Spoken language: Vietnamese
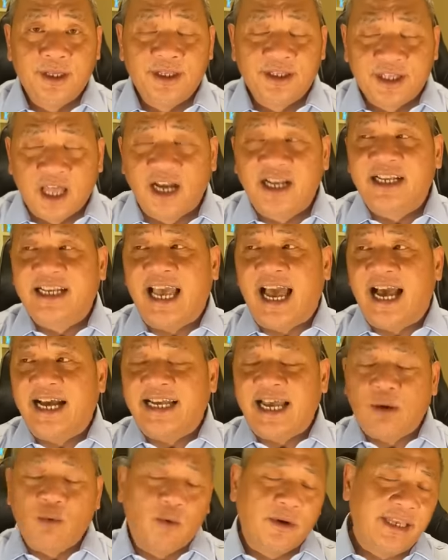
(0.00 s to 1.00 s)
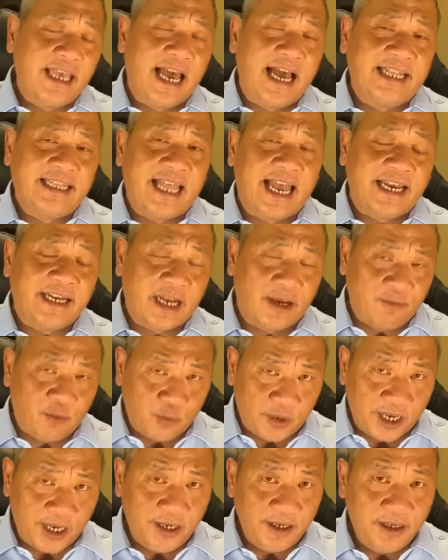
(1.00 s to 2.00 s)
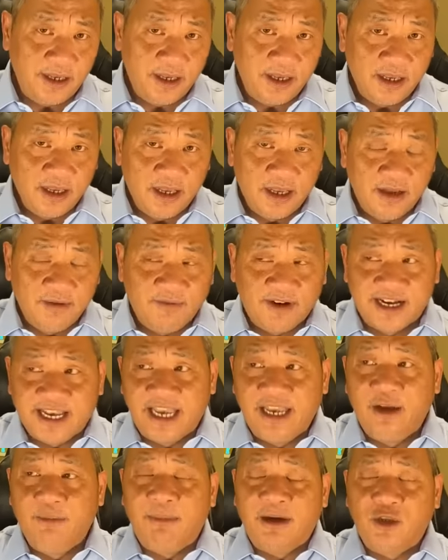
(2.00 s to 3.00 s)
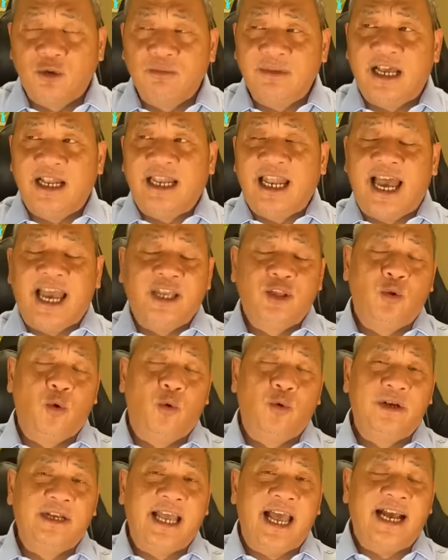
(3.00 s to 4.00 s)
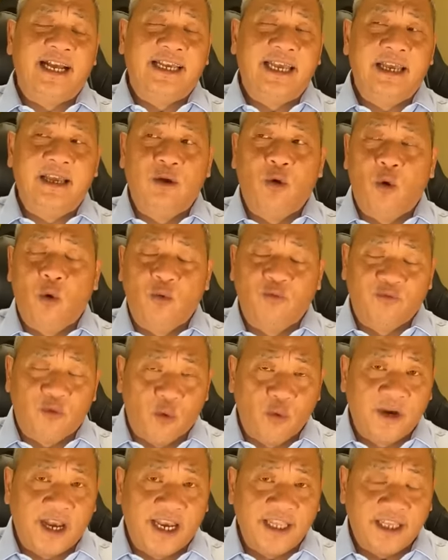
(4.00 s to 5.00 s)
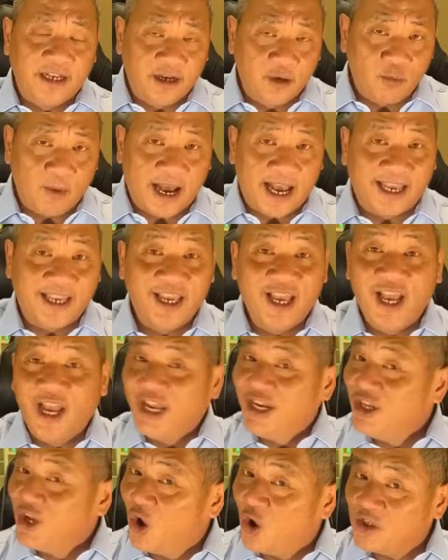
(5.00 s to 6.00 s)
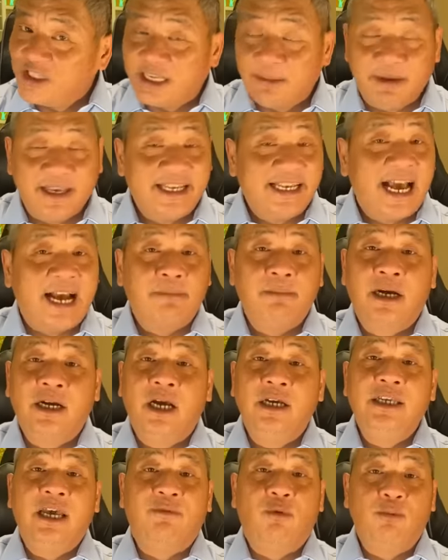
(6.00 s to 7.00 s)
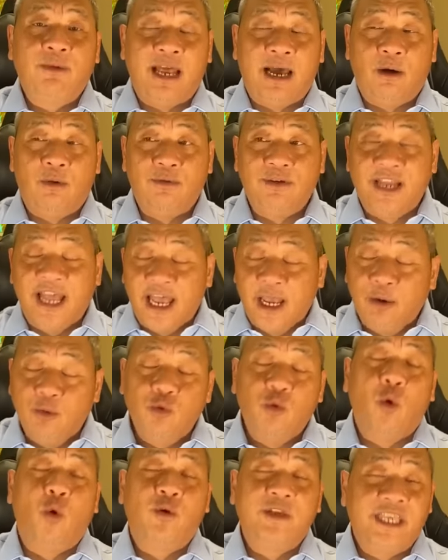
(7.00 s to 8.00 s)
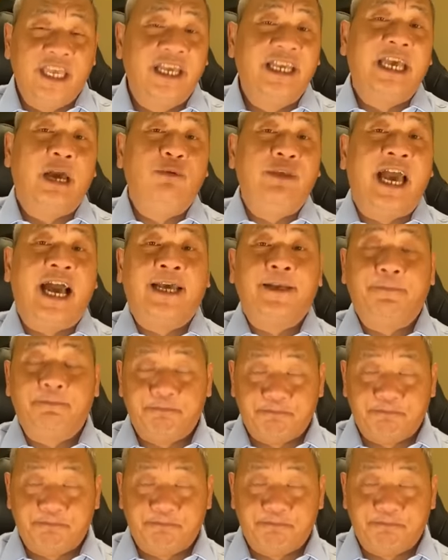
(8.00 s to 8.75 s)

tất cả các quốc gia tài trợ vũ khí và khi mà chúng ta lệ thuộc các cái nguồn vũ khí từ nước ngoài nó sẽ bị cắt bất cứ giờ phút nào nếu cuộc chiến kéo dài